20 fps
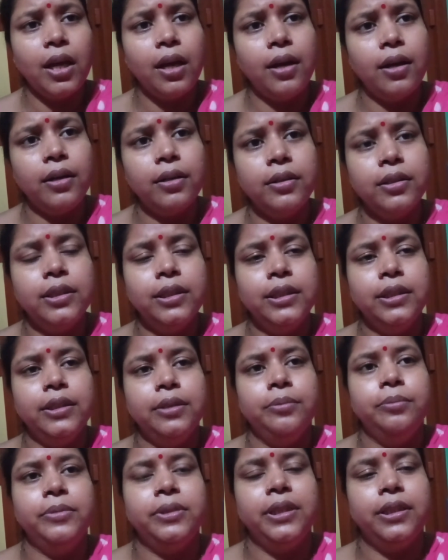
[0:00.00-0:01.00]
আর
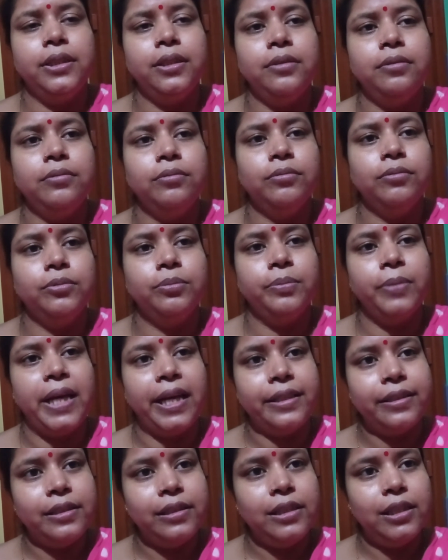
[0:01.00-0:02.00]
যেদিন
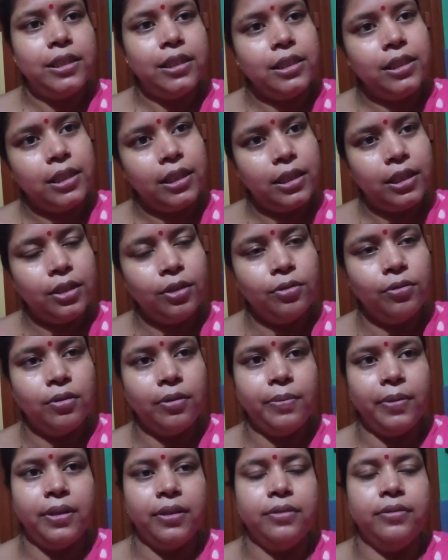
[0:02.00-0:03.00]
ভ্যাকসিন নিয়েছি সেদিনও
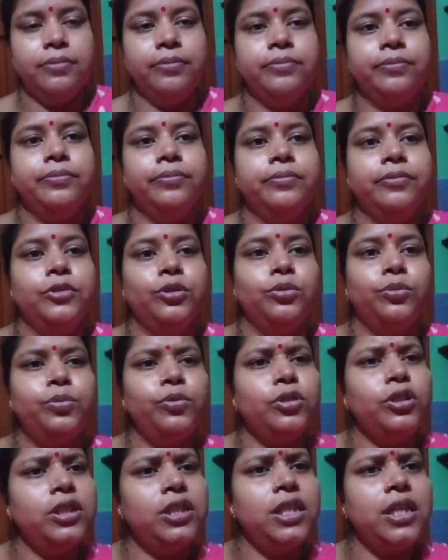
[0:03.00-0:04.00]
আমার
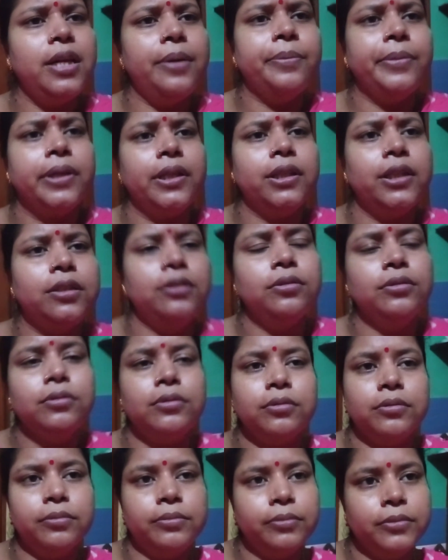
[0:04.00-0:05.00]
উপোস ছিলাম না কিন্তু
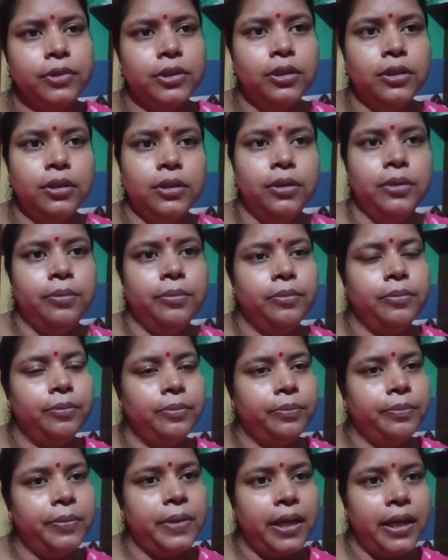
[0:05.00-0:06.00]

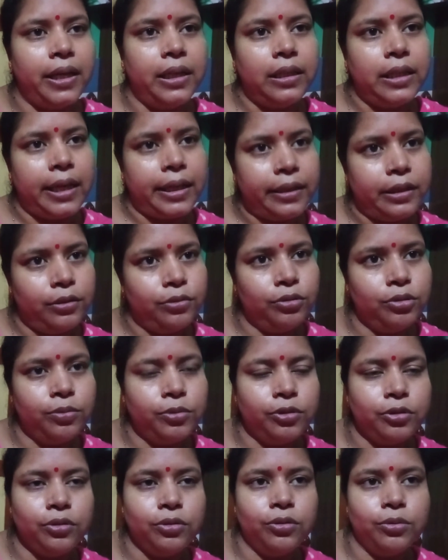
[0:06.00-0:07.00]
প্রায় একটা দুটো
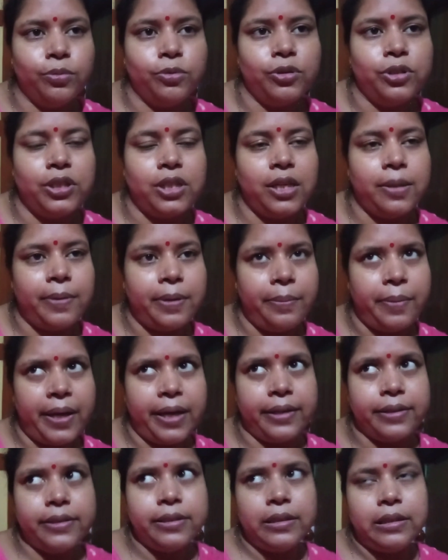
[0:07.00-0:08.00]
পর্যন্ত উপোস ছিলাম আর
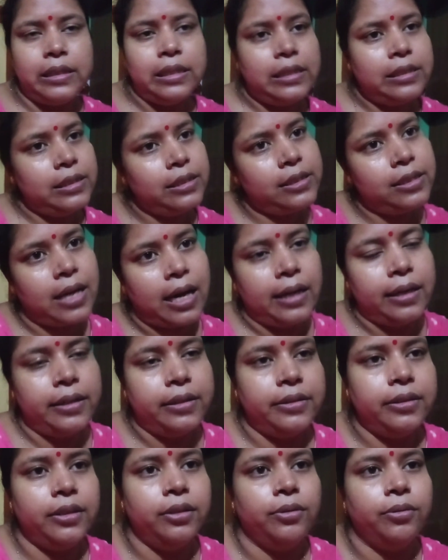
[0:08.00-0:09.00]
ভ্যাকসিন নিয়েছি চারটে
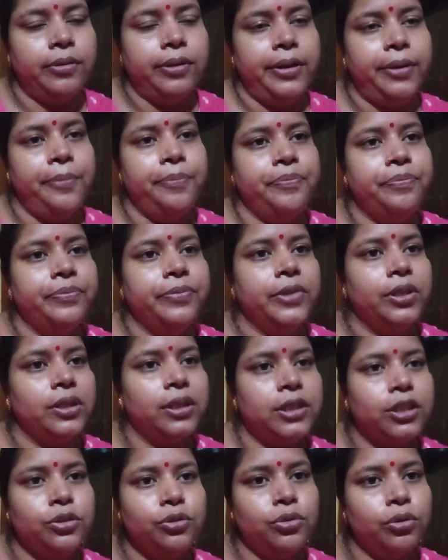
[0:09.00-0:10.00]
দিক করে
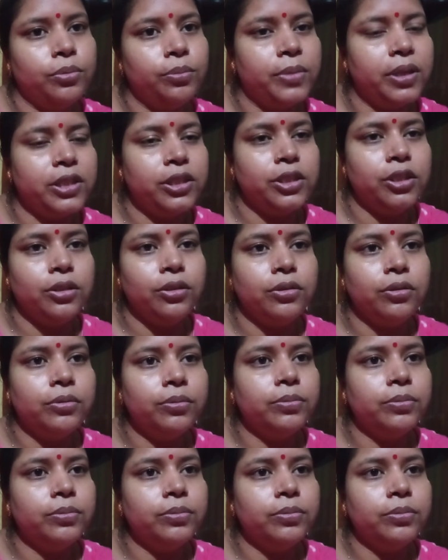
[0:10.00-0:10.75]
সেদিন সোমবার ছিল